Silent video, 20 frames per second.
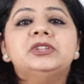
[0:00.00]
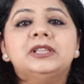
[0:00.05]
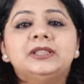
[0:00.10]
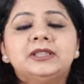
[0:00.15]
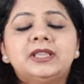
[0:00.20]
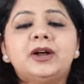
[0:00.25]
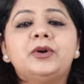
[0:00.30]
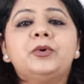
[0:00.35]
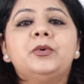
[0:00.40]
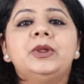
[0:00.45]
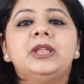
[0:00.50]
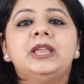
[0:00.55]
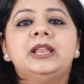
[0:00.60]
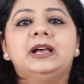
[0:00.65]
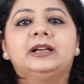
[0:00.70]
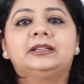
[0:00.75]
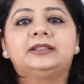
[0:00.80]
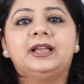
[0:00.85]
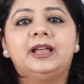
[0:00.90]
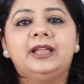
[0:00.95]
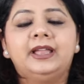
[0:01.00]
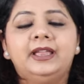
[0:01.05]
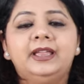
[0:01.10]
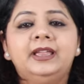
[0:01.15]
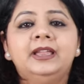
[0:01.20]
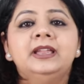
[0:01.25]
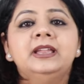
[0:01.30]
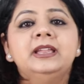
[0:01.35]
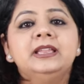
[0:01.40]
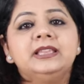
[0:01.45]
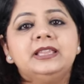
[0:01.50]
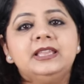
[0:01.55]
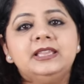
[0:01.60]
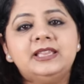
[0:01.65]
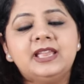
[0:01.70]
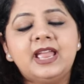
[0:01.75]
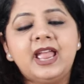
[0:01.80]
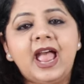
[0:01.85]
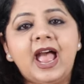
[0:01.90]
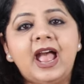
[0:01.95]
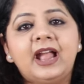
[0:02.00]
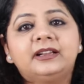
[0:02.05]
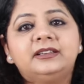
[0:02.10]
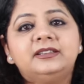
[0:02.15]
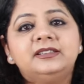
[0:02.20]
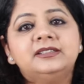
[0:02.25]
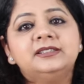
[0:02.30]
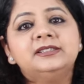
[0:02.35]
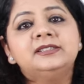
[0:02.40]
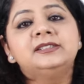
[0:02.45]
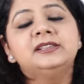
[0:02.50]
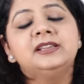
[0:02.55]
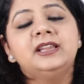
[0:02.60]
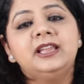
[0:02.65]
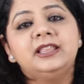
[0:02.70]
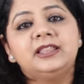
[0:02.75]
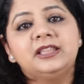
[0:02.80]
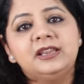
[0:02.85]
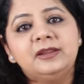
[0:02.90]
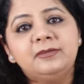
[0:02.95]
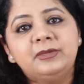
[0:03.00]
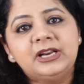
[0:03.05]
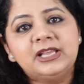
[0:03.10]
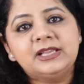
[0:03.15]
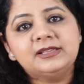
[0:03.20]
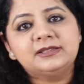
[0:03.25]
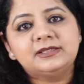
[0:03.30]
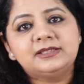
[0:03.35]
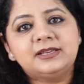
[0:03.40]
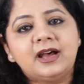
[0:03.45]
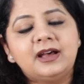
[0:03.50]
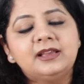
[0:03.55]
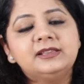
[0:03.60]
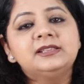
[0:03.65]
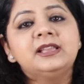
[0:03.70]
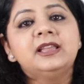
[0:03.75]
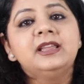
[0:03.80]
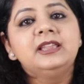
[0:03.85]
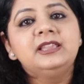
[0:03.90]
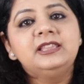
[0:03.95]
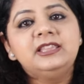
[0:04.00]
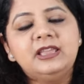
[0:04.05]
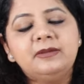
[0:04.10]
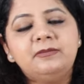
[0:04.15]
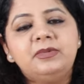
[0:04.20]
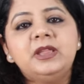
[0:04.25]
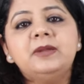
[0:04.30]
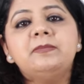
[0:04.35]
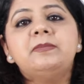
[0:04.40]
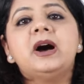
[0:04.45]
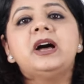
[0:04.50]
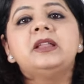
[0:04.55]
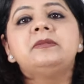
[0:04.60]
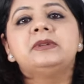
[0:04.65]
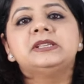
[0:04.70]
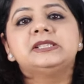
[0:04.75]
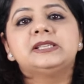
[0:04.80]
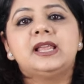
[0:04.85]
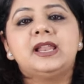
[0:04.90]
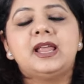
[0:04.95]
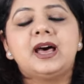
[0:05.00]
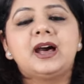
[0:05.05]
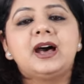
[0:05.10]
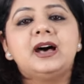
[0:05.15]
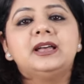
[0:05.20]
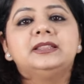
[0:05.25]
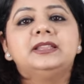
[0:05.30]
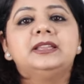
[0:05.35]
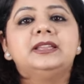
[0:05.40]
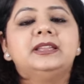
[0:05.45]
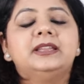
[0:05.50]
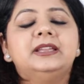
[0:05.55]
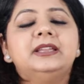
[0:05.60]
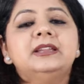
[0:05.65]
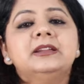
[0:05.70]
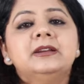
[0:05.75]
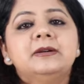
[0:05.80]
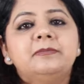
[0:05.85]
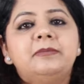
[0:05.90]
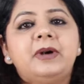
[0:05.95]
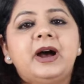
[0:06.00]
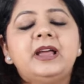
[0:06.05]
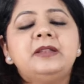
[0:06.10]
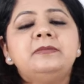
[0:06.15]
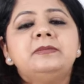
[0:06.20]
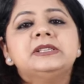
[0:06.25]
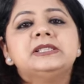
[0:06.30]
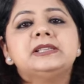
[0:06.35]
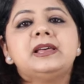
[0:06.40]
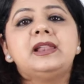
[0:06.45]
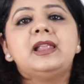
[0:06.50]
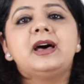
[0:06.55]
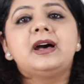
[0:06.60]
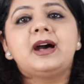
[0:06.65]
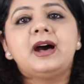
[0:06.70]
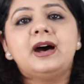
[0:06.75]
जनता को ये लगता है कि ये एक्टर्स इतने बड़े स्टार्स ये भी पान मसाला खाते हैं पान मसाला